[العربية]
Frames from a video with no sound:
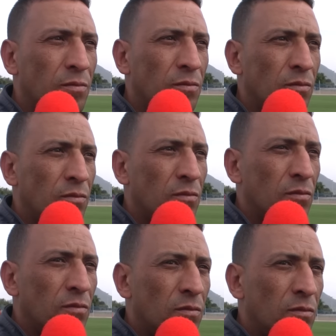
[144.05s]
كلمه في حق
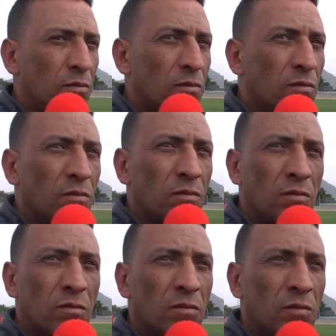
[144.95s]
الجمهور الافريقي ديما
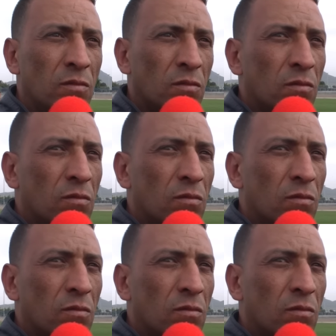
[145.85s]
موجود وراكم ديما